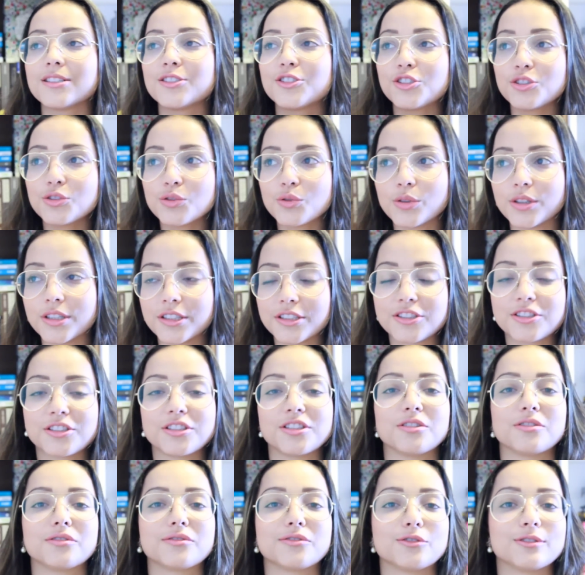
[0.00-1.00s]
de
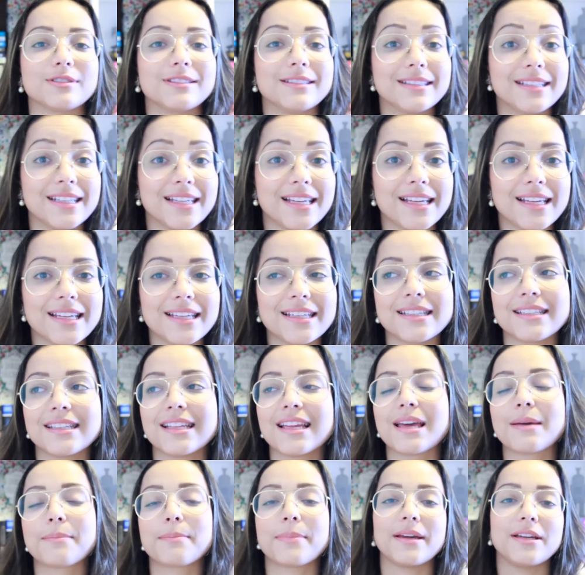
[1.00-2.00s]
noite eu vou ler e
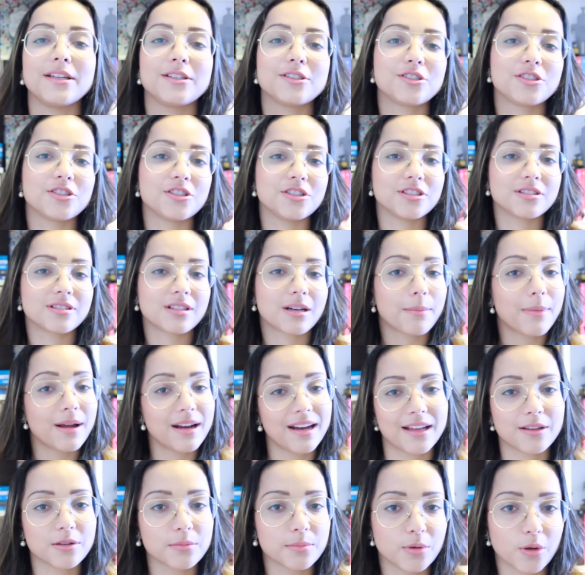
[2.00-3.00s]
de repente
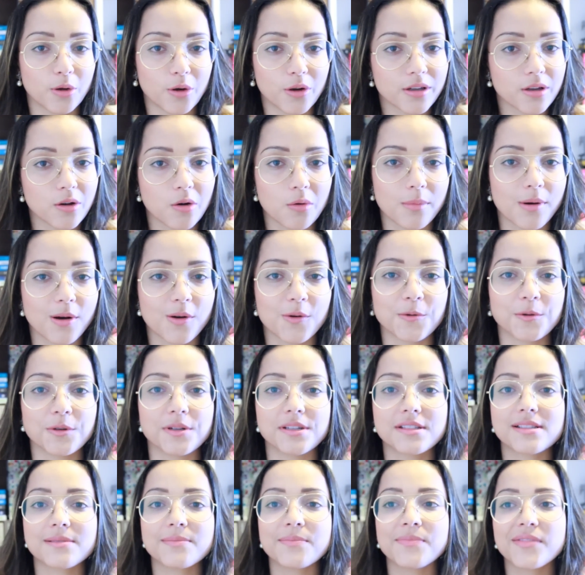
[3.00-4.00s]
trabalhar no blog alguma
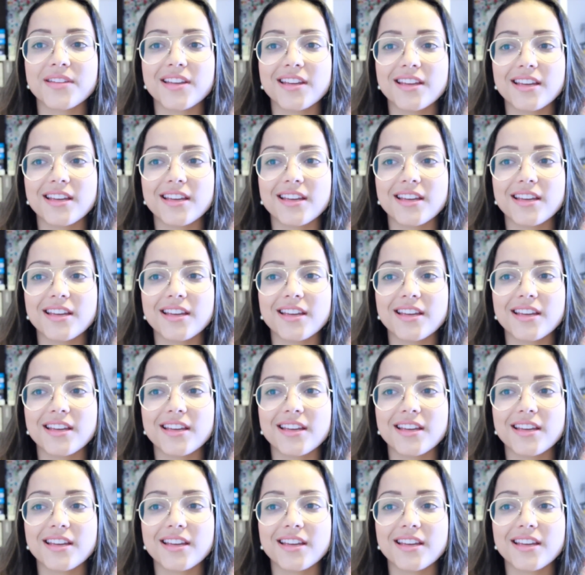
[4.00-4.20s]
coisa.